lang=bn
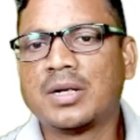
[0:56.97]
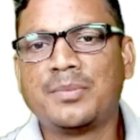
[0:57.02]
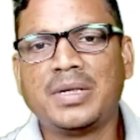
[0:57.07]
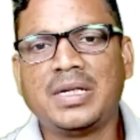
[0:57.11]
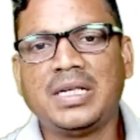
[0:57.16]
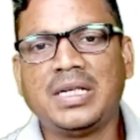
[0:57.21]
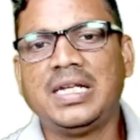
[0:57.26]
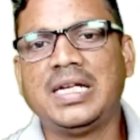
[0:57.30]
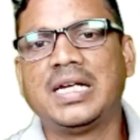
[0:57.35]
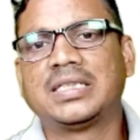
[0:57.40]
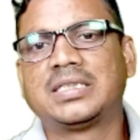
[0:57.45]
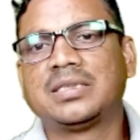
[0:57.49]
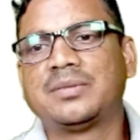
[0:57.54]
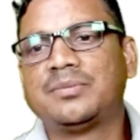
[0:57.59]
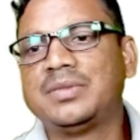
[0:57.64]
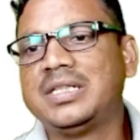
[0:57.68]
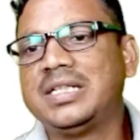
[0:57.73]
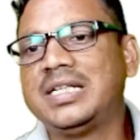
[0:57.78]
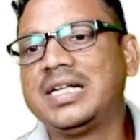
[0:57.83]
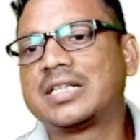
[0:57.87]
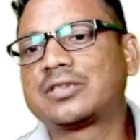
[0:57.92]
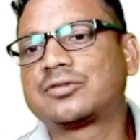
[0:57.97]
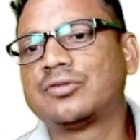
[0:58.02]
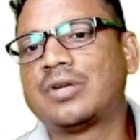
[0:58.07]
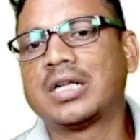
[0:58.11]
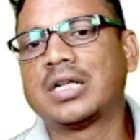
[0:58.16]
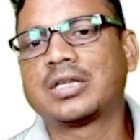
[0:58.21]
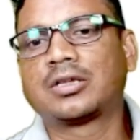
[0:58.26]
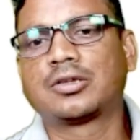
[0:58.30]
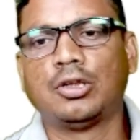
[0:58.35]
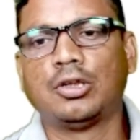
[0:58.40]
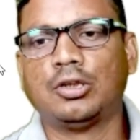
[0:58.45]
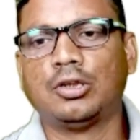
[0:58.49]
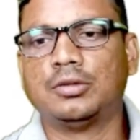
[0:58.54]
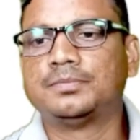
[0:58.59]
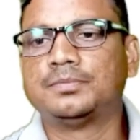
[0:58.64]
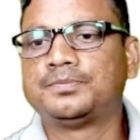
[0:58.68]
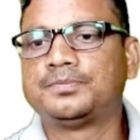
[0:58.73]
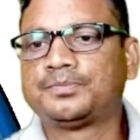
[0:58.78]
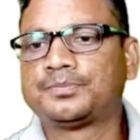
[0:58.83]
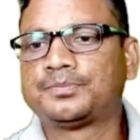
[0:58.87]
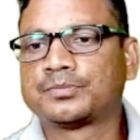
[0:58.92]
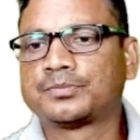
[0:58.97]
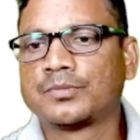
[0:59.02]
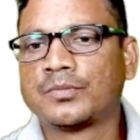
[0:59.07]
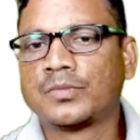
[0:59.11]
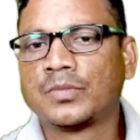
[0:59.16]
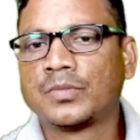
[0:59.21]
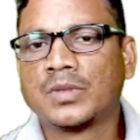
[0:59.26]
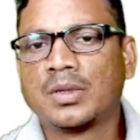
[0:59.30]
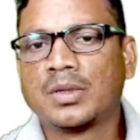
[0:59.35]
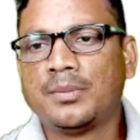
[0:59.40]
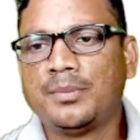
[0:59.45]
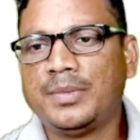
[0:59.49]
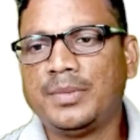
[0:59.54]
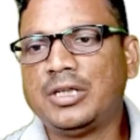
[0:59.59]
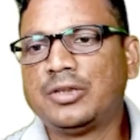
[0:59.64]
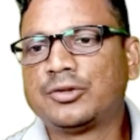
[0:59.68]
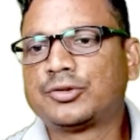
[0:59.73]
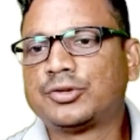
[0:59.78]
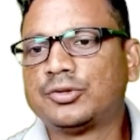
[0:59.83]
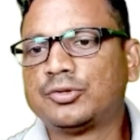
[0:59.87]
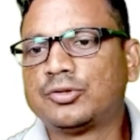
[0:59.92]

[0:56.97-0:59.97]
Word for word: মিলি আছে মিলি একটু হাত তোলো মিলু শুনতে